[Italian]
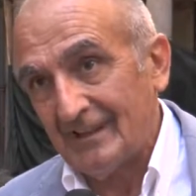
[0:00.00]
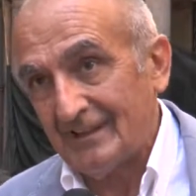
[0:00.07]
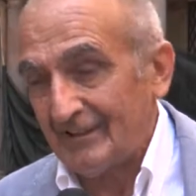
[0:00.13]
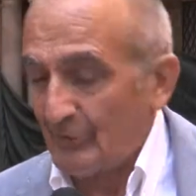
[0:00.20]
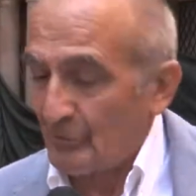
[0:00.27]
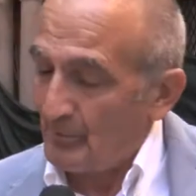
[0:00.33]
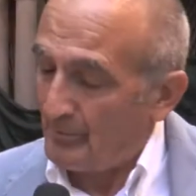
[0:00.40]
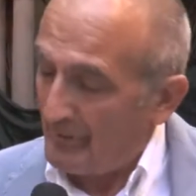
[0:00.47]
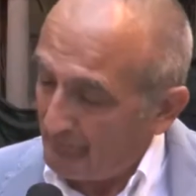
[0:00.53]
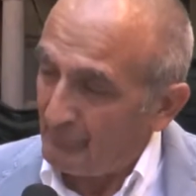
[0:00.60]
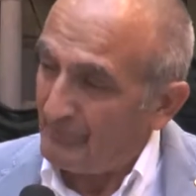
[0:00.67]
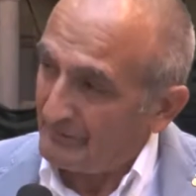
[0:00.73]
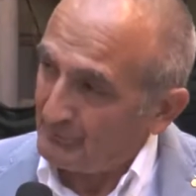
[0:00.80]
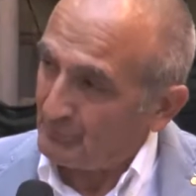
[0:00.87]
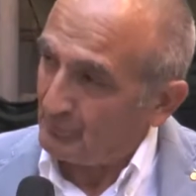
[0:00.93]
anni noi abbiamo
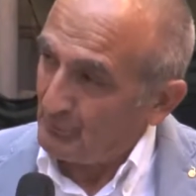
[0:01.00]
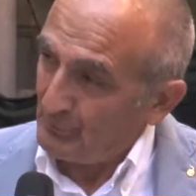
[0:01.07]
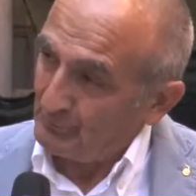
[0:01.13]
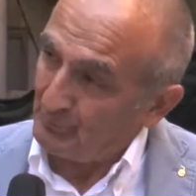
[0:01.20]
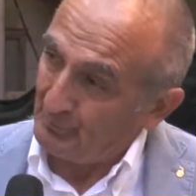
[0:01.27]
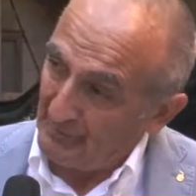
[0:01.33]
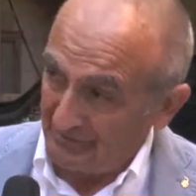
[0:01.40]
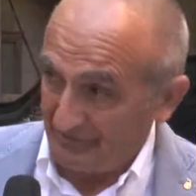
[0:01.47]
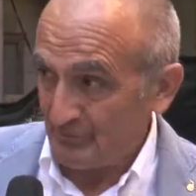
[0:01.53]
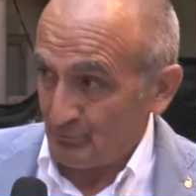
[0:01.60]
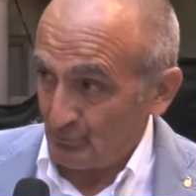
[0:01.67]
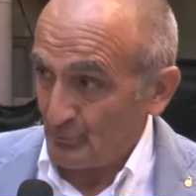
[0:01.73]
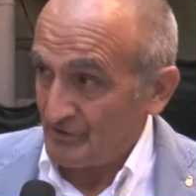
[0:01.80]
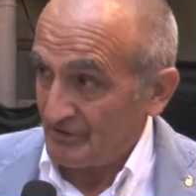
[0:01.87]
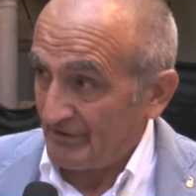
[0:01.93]
fatto molto per
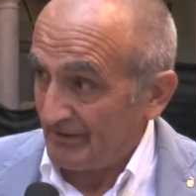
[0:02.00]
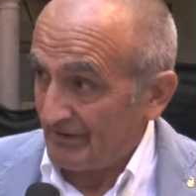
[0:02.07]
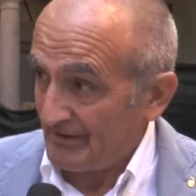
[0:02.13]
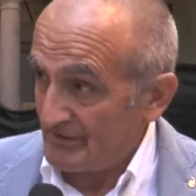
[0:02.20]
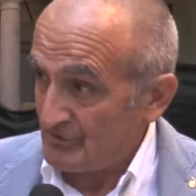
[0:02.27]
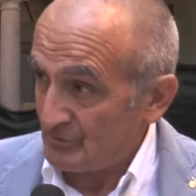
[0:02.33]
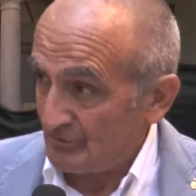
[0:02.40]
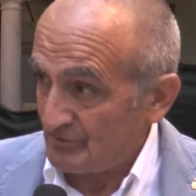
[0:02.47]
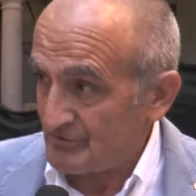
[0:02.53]
distruggere il resto.